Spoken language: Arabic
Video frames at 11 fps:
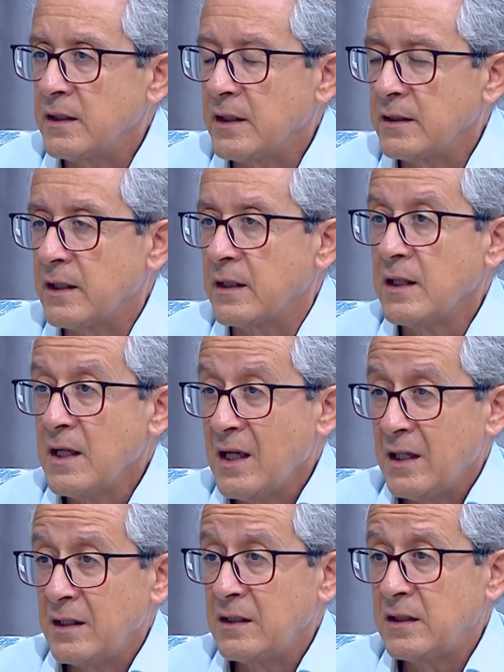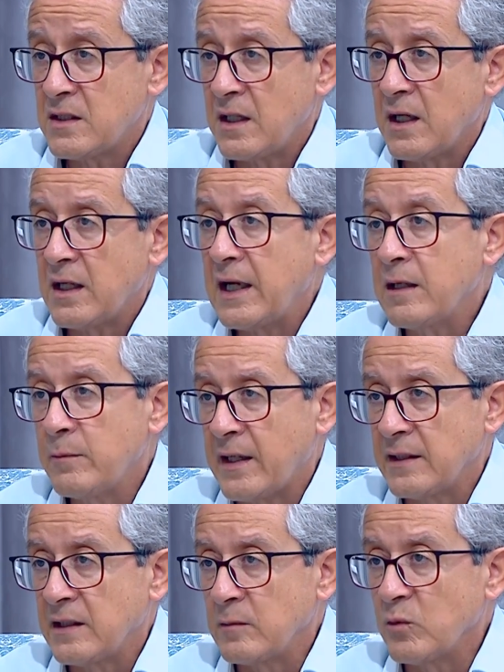نقدر ننتج اكبر
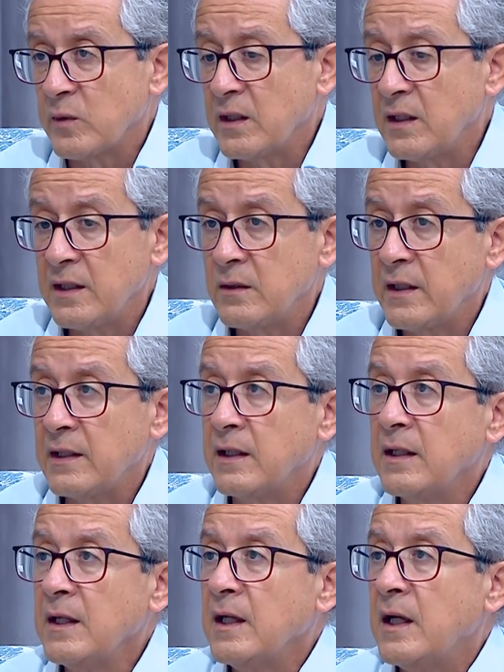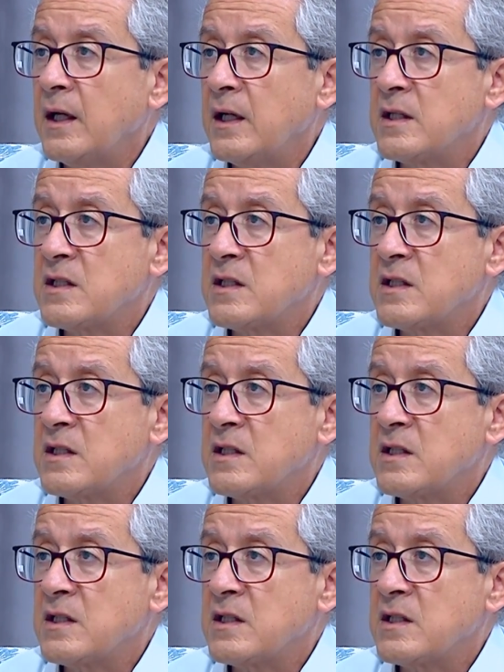عدد ممكن لانه يعني آه،